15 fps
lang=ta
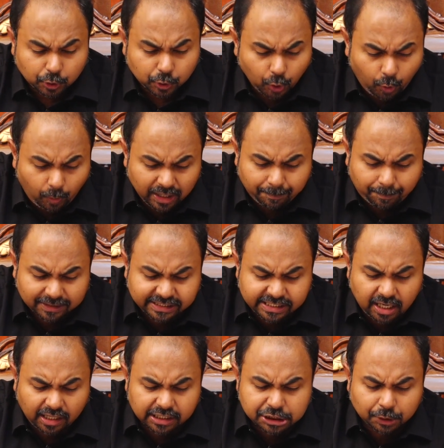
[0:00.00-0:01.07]
யோவான்
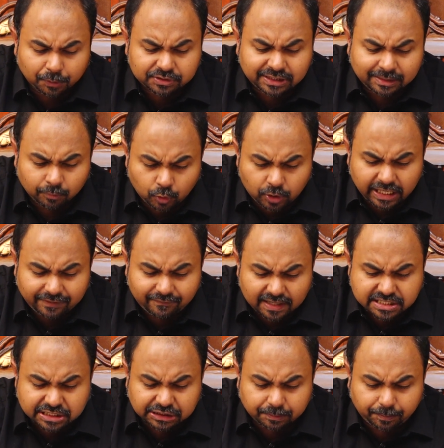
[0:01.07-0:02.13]
பதினாலு இருபத்தி மூன்றை
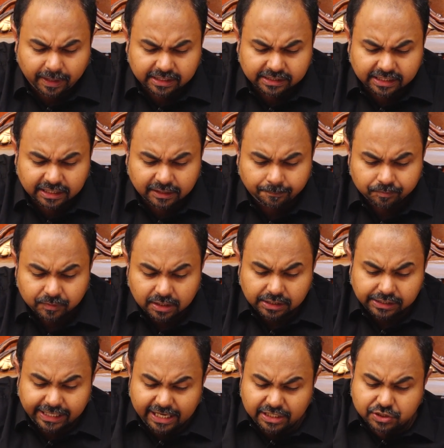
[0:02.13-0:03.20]
வாசித்து பாருங்கள்
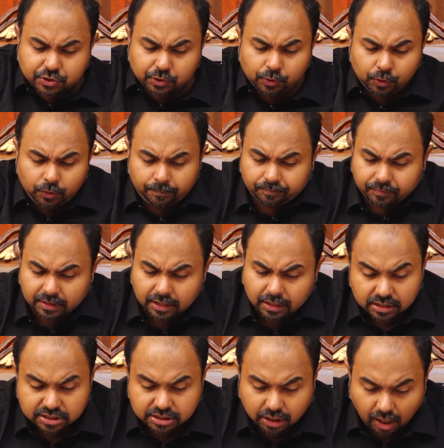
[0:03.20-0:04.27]
இயேசு
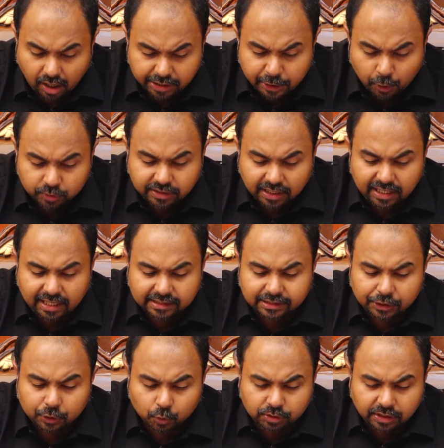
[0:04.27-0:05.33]
ஸ்காரியோ தல்லாத
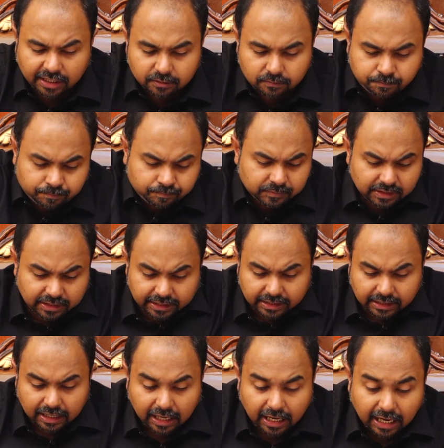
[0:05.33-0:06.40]
யூதா
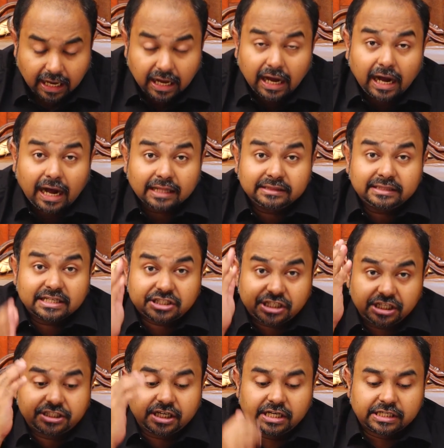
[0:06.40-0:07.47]
அந்த
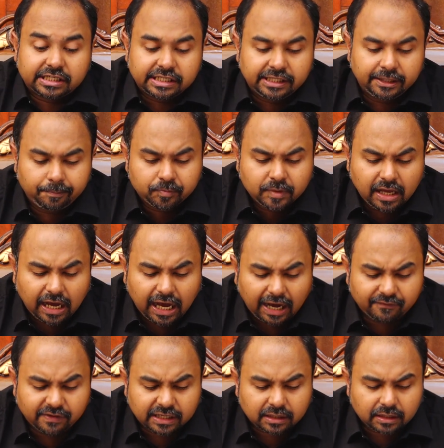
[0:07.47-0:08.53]
சீஷனுக்கு
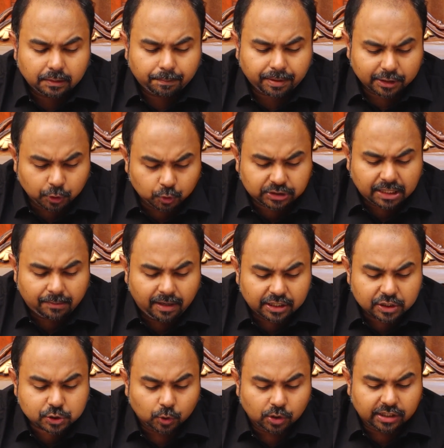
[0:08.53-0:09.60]
அவர்
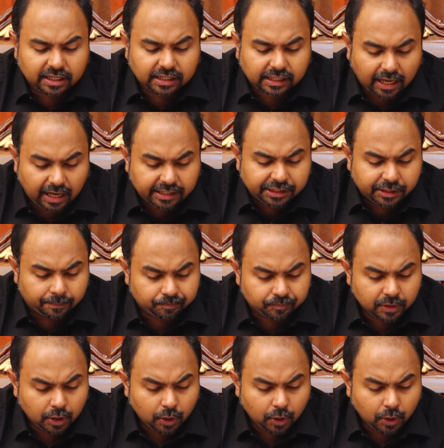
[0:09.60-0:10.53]
பிரதியுத்தரமாக சொல்லுகிற காரியம்